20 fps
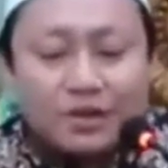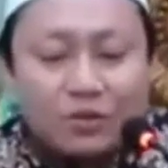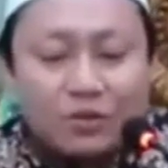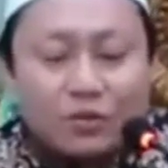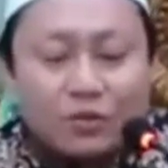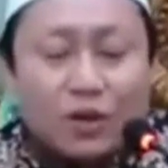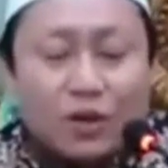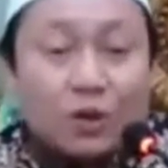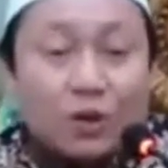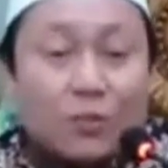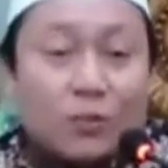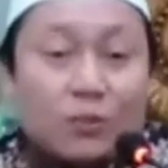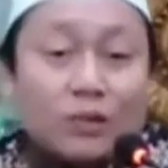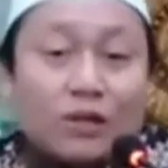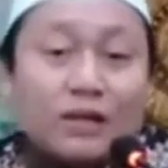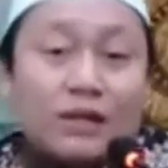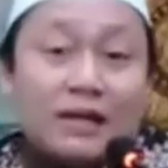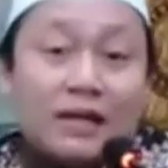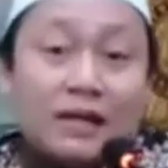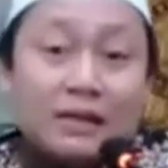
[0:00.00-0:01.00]
Walaupun
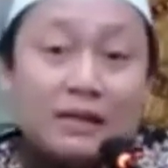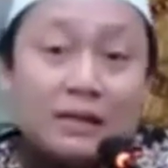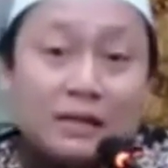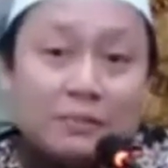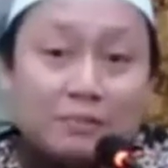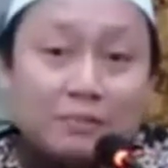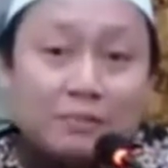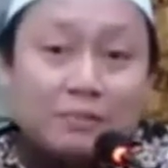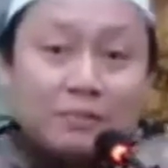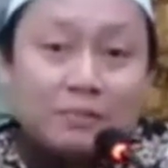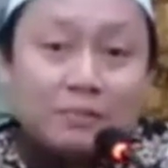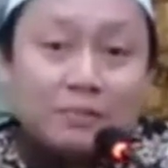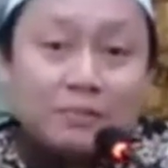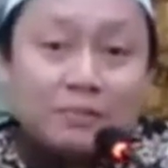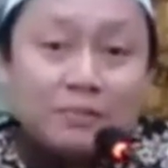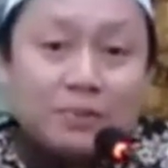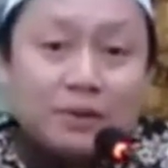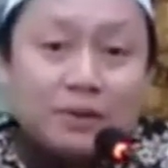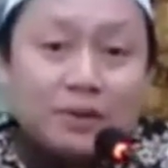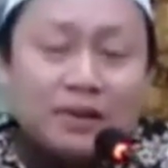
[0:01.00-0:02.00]
kadang landap
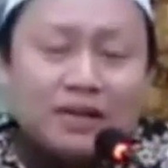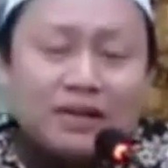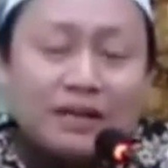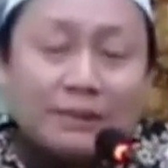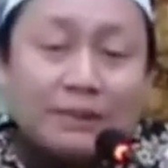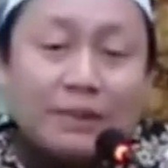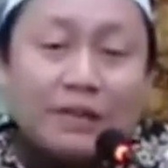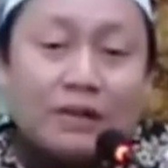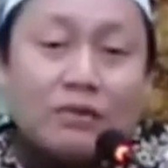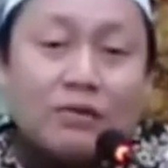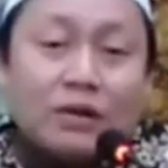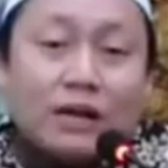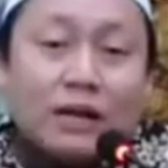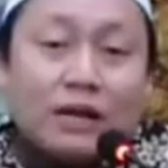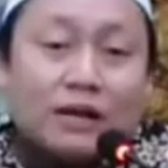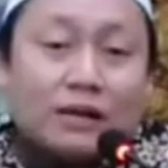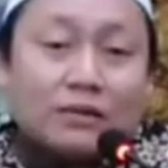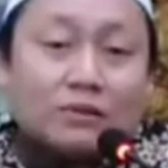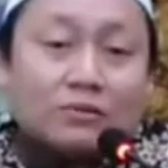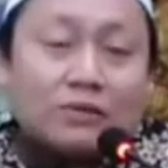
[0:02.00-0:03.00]
tapi
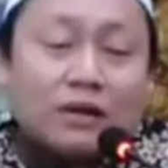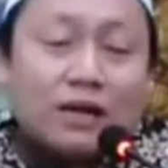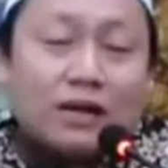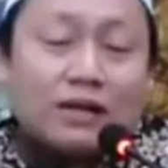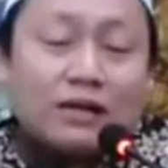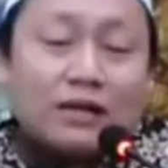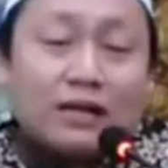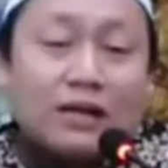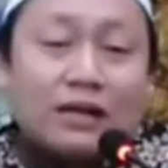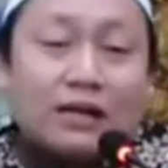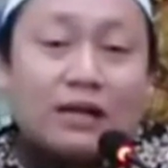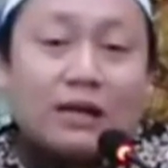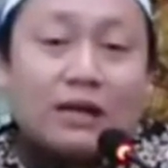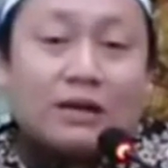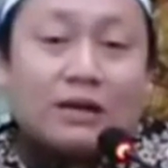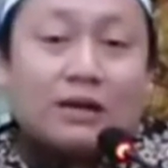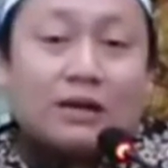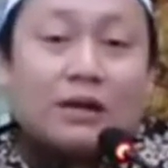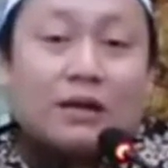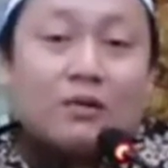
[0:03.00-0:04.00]
diulahkan Tuhan yang
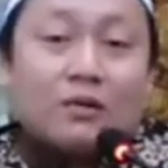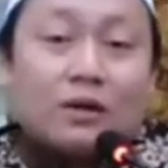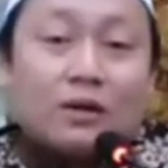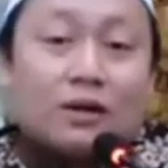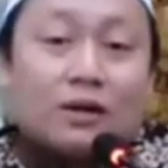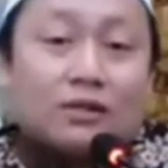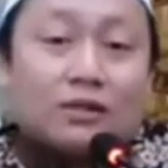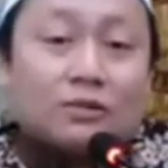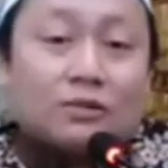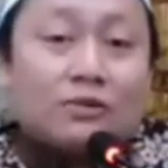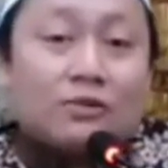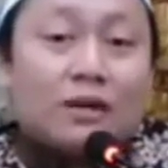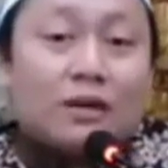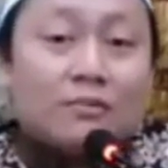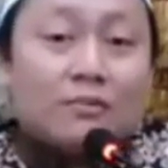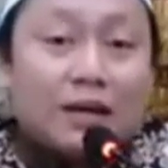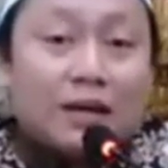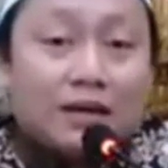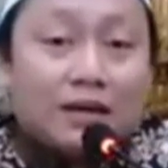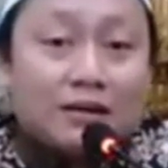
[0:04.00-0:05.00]
naran yang keluar di situ
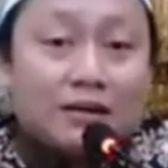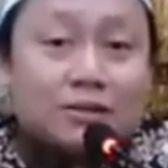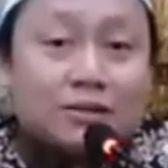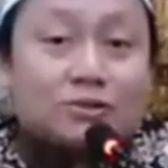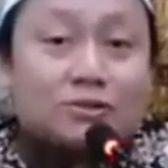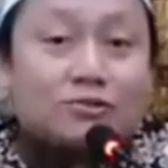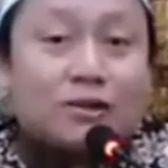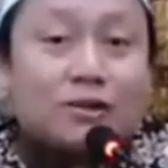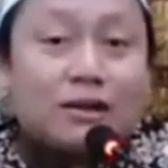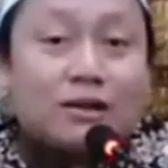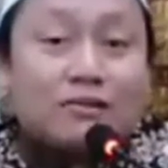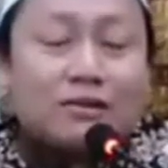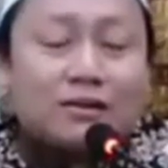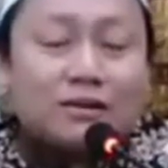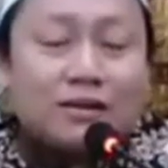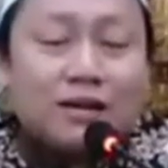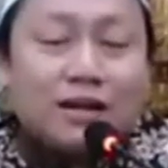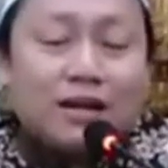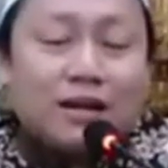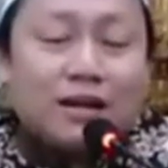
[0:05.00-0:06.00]
lama yang sesuai
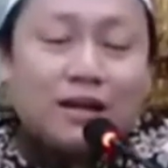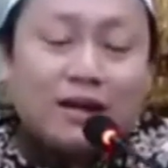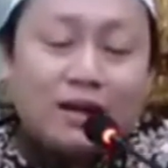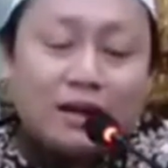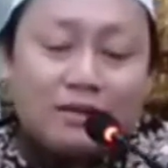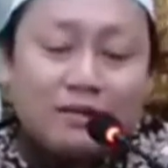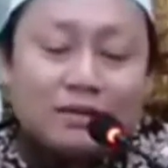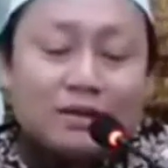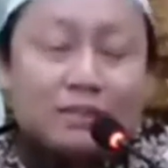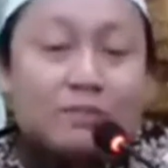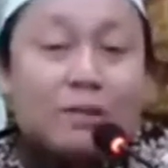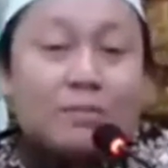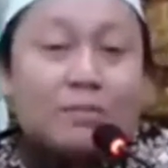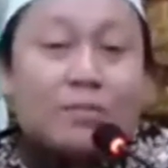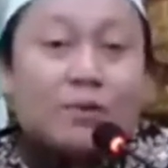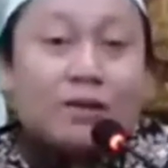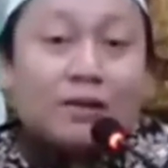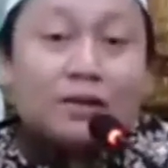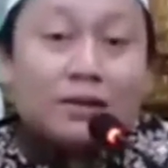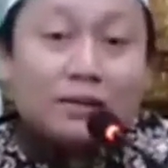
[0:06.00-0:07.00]
lawan lawan
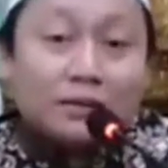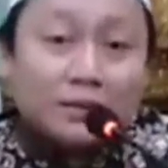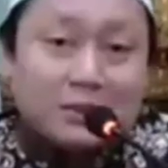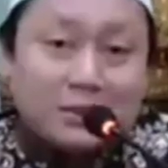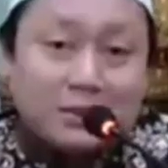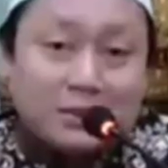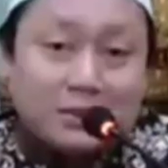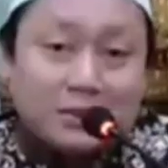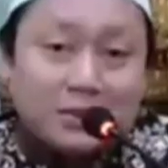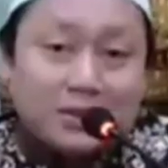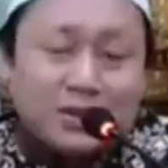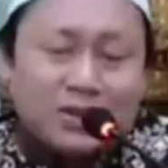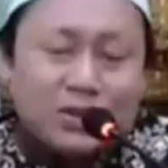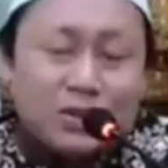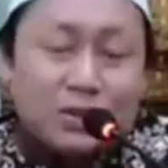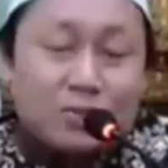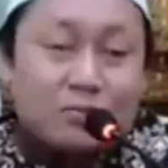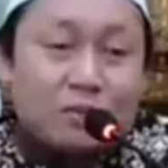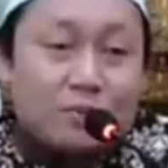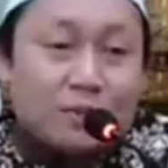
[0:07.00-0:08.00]
kemampuannya tuh
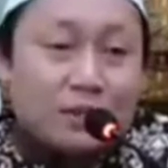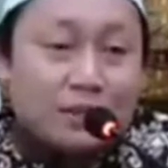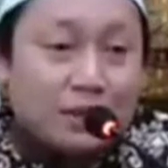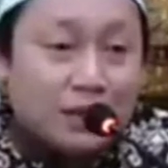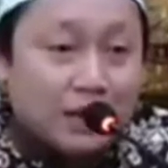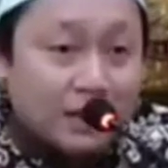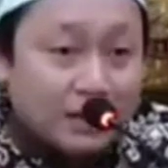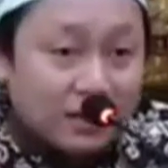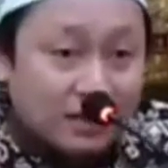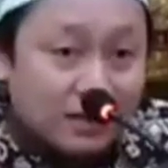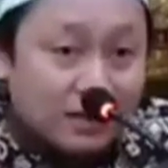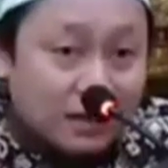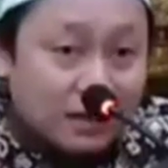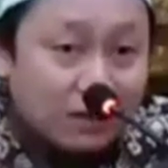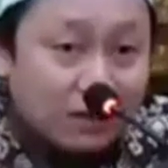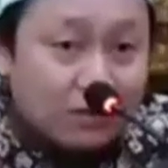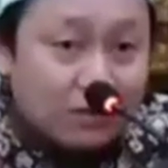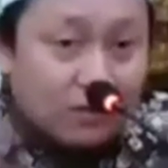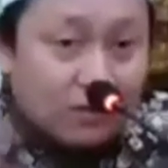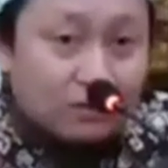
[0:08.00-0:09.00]
coba bang cakanya yang
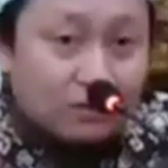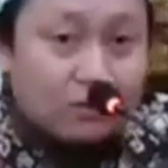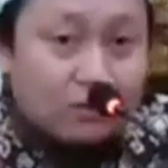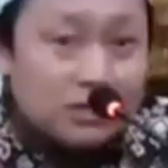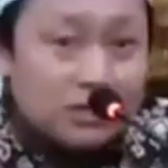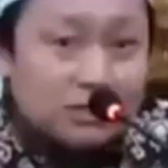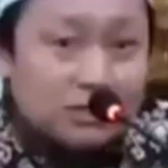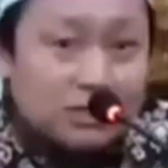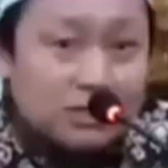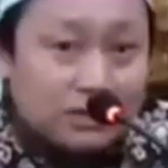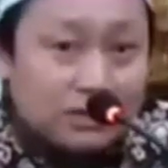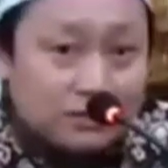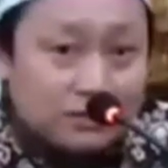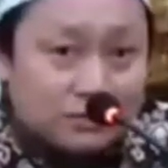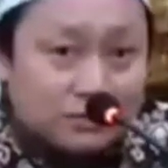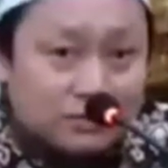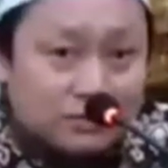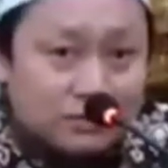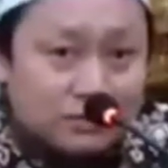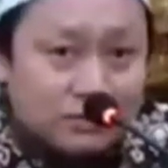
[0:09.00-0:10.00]
keluar itu wasi
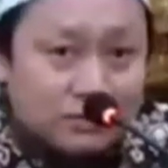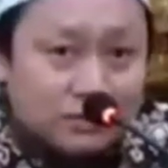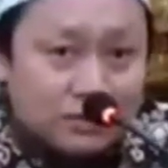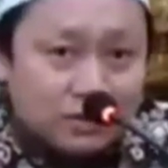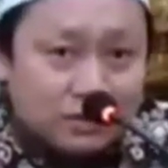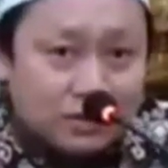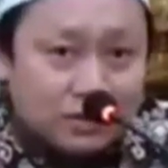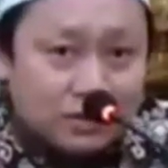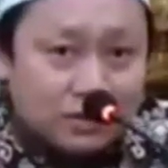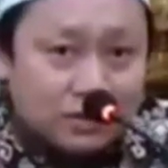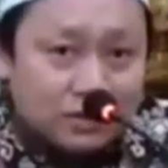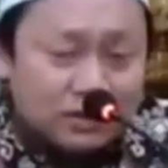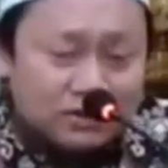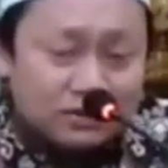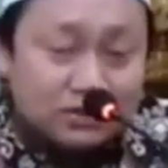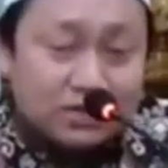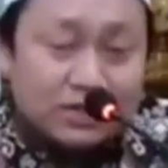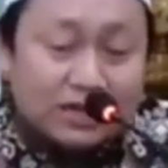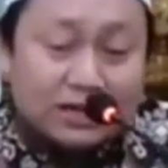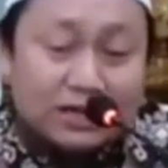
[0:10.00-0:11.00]
ayo
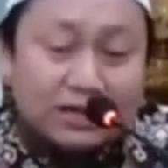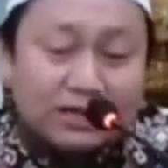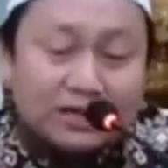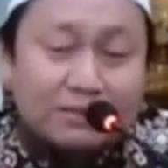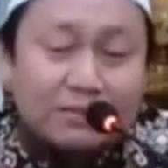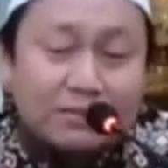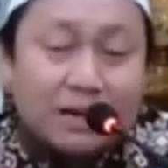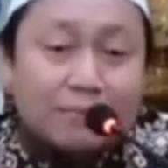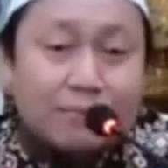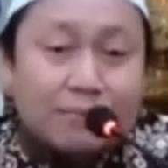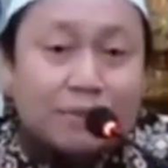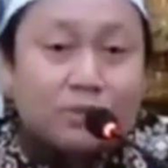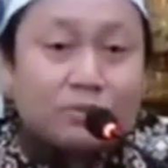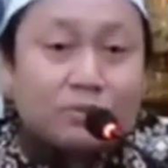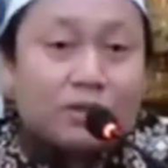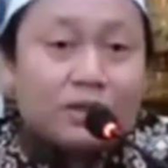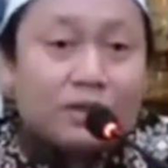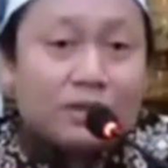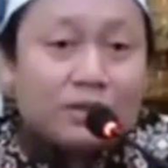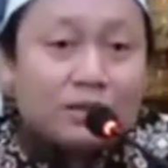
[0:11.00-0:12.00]
sedangkan yang mengapit
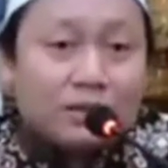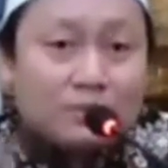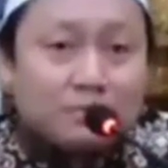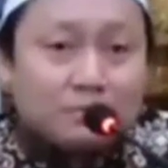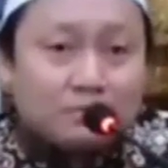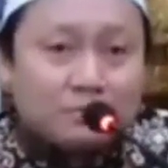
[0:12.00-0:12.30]
itu kadang landep.